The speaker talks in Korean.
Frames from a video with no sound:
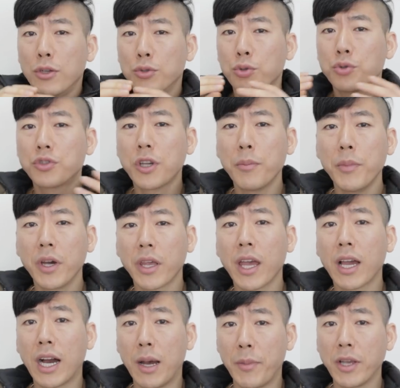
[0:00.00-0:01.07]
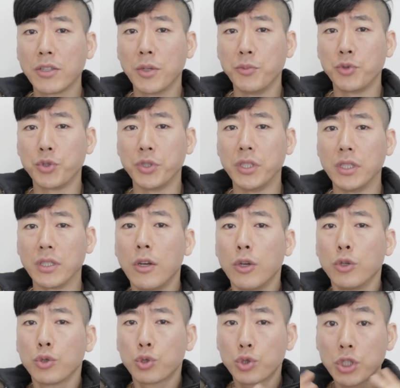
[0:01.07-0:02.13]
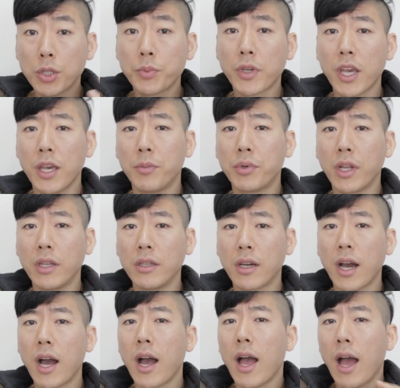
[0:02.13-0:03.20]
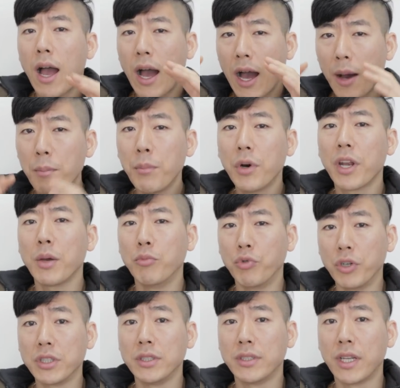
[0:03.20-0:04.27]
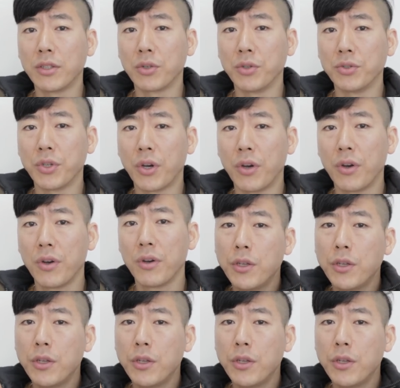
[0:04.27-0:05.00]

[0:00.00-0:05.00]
수천 명의 가맹점주들, 수십 개의 브랜드가 한 번에 무너진다는 거죠.